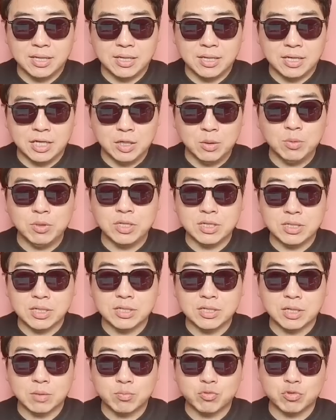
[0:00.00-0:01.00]
이러면 이제
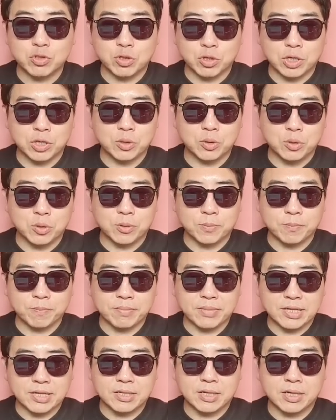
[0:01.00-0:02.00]
그게 부정이고
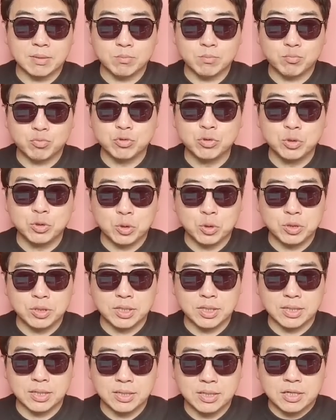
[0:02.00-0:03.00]
그 다음
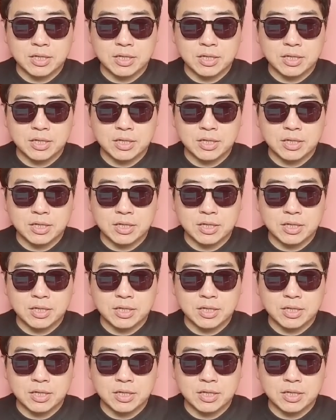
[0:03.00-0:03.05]
분노는